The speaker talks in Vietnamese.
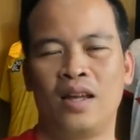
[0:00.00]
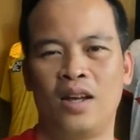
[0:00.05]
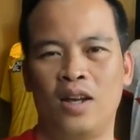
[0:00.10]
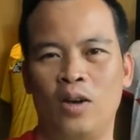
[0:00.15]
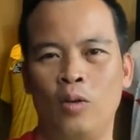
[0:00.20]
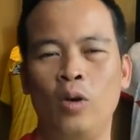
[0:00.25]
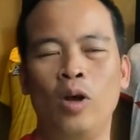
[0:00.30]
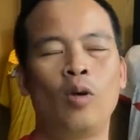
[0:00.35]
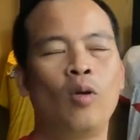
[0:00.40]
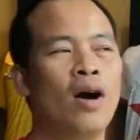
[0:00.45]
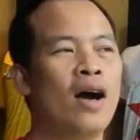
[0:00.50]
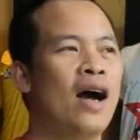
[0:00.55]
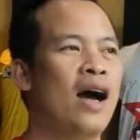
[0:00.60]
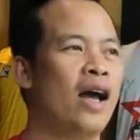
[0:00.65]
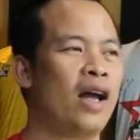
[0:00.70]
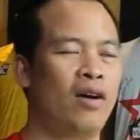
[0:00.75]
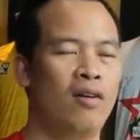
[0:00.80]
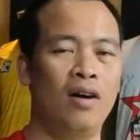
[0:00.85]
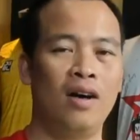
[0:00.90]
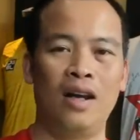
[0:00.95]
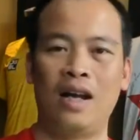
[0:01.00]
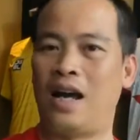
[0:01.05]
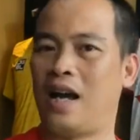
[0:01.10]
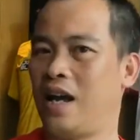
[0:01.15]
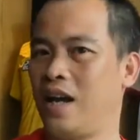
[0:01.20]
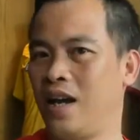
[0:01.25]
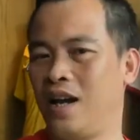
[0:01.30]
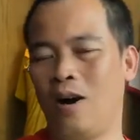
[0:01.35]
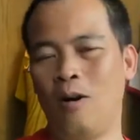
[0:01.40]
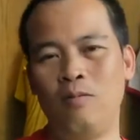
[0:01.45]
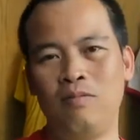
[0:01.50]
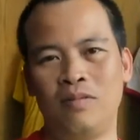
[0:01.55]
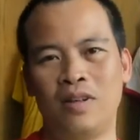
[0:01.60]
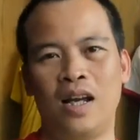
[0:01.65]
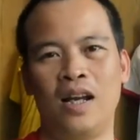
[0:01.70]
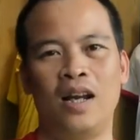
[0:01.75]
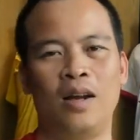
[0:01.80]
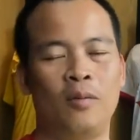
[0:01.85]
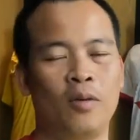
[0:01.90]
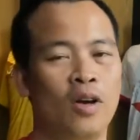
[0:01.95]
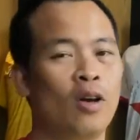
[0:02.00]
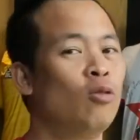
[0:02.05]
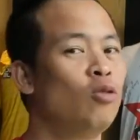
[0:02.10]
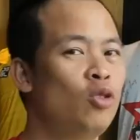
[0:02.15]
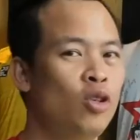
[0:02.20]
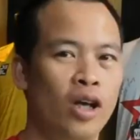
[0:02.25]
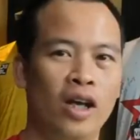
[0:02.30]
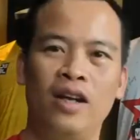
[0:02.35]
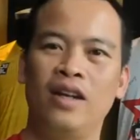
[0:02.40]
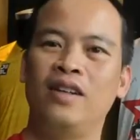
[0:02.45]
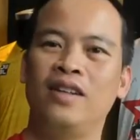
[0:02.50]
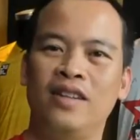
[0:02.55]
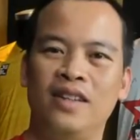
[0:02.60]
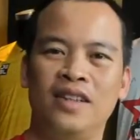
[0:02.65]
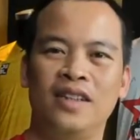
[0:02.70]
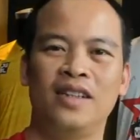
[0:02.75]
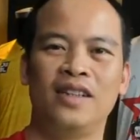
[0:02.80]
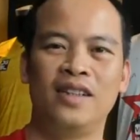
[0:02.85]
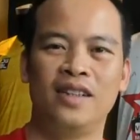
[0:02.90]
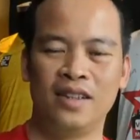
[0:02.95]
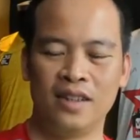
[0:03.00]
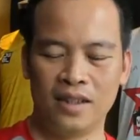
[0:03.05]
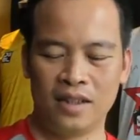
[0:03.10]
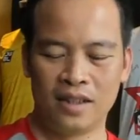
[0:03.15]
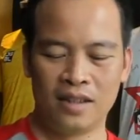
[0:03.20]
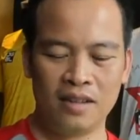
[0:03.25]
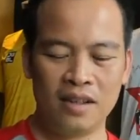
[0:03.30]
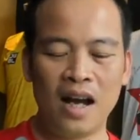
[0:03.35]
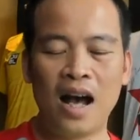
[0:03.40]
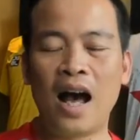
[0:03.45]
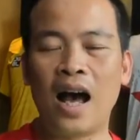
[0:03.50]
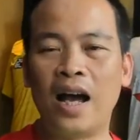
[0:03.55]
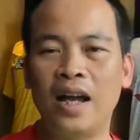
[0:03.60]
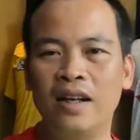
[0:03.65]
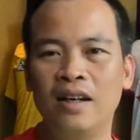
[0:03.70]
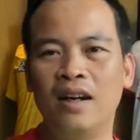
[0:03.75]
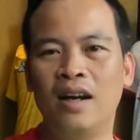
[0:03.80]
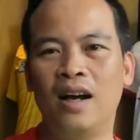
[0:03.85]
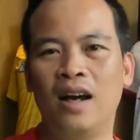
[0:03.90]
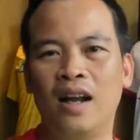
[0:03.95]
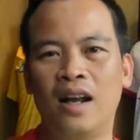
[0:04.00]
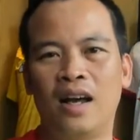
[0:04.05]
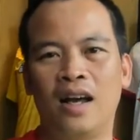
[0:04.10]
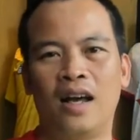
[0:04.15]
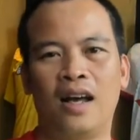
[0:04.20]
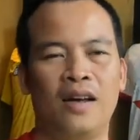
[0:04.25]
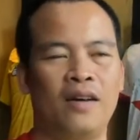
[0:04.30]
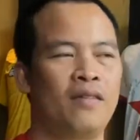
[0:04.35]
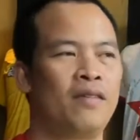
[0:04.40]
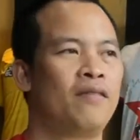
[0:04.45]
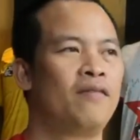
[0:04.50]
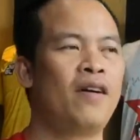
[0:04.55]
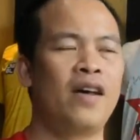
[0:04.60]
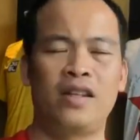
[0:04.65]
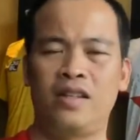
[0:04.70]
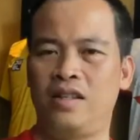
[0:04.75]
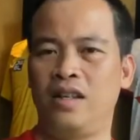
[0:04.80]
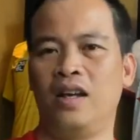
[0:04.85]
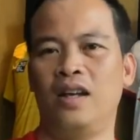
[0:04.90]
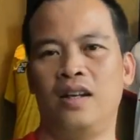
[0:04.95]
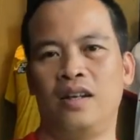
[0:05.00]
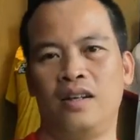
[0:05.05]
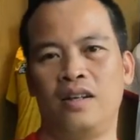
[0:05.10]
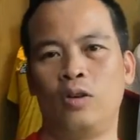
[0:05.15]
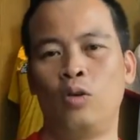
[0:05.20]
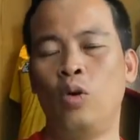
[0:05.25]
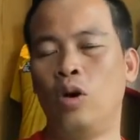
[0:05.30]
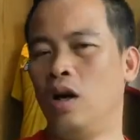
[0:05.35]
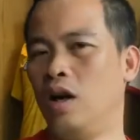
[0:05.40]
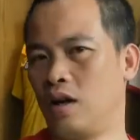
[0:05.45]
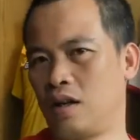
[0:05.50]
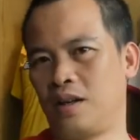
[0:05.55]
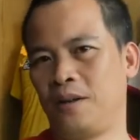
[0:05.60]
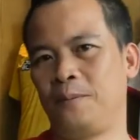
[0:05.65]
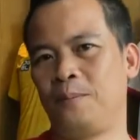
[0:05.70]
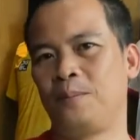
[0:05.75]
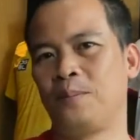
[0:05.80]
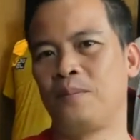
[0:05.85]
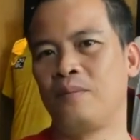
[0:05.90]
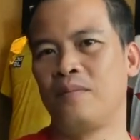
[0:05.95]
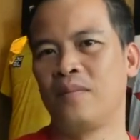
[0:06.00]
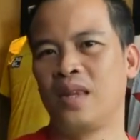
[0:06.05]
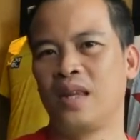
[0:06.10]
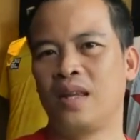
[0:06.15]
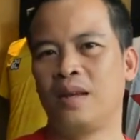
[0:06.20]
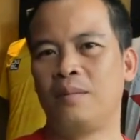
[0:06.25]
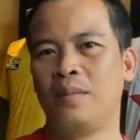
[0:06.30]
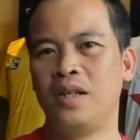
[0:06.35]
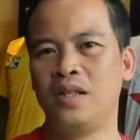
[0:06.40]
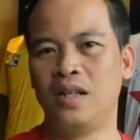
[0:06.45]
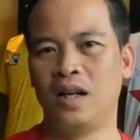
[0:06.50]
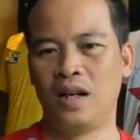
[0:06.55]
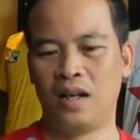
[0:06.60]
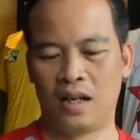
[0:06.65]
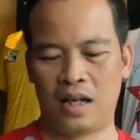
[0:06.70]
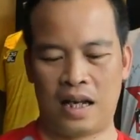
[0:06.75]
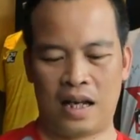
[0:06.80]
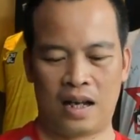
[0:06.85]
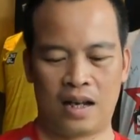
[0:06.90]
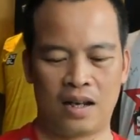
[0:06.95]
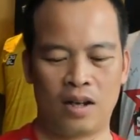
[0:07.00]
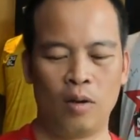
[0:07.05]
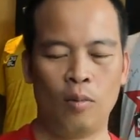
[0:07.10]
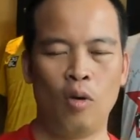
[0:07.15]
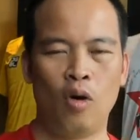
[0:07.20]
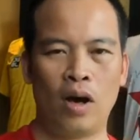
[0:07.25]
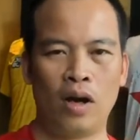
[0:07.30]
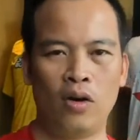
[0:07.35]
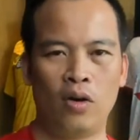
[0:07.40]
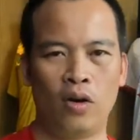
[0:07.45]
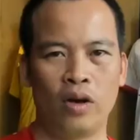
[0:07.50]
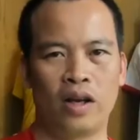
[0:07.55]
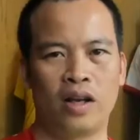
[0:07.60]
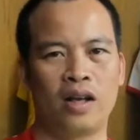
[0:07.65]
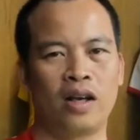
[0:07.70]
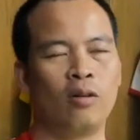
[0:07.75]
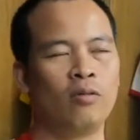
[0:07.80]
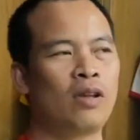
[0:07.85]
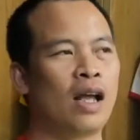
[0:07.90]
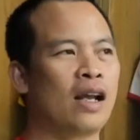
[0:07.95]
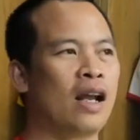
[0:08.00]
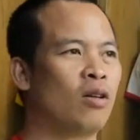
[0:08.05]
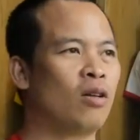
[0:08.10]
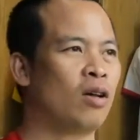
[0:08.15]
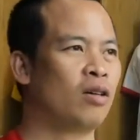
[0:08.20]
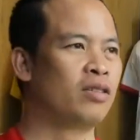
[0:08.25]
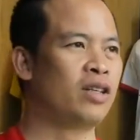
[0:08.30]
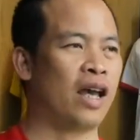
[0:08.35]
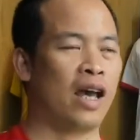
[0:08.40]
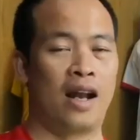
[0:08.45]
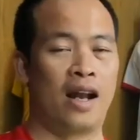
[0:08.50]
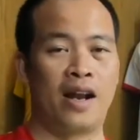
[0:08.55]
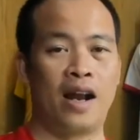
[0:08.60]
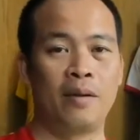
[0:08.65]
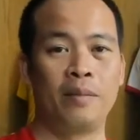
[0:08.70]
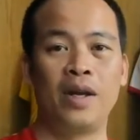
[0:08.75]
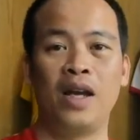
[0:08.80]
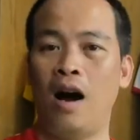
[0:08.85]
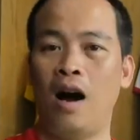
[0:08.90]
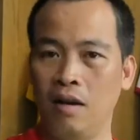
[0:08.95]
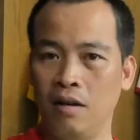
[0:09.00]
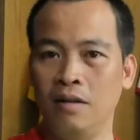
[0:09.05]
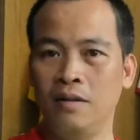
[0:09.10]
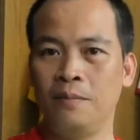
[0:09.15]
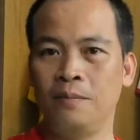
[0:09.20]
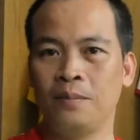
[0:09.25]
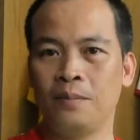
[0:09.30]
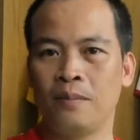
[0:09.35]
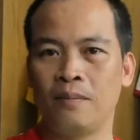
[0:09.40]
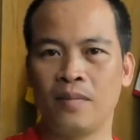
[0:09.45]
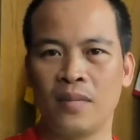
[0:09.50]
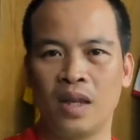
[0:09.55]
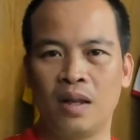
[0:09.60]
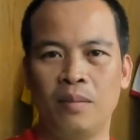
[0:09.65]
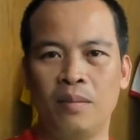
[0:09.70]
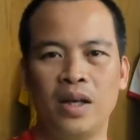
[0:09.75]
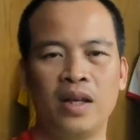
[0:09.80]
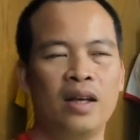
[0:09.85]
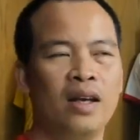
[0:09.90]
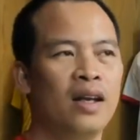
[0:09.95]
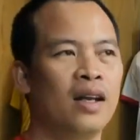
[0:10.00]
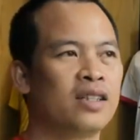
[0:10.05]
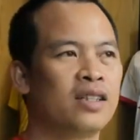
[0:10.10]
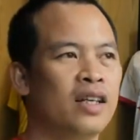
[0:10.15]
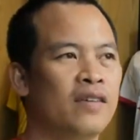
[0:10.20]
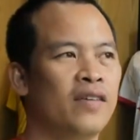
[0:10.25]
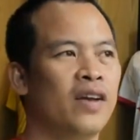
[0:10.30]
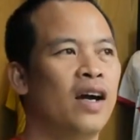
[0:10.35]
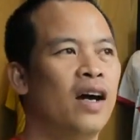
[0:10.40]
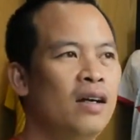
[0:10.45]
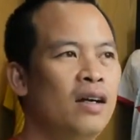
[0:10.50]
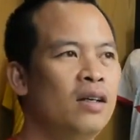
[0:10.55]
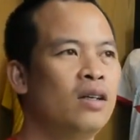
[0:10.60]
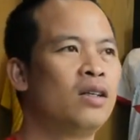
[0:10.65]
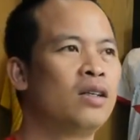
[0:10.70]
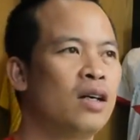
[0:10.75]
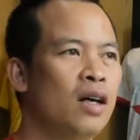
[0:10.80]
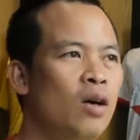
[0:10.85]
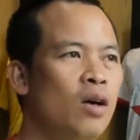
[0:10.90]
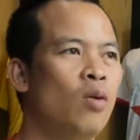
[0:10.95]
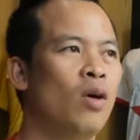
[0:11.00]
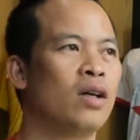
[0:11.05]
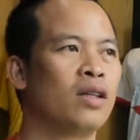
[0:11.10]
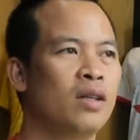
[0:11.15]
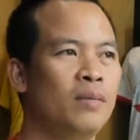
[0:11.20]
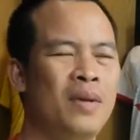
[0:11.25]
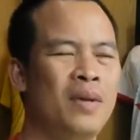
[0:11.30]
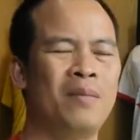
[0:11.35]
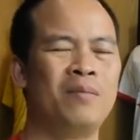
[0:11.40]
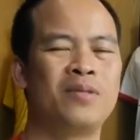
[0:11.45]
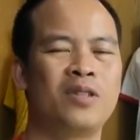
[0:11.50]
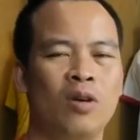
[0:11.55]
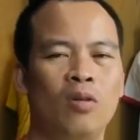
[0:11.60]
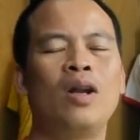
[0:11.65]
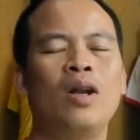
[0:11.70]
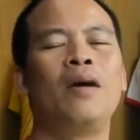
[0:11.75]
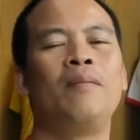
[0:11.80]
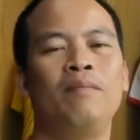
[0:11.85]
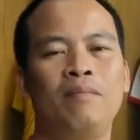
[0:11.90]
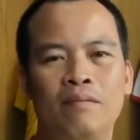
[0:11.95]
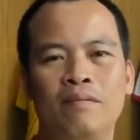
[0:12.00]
Nguyễn Quang Hải có ở lại hay không đấy là một câu chuyện thứ hai nữa là phát triển nguồn lực bây giờ là câu lạc bộ Hà Nội cái công tác đào tạo trẻ là đang bị hững mình nghĩ là sẽ phải hững cỡ khoảng tầm 5 6 năm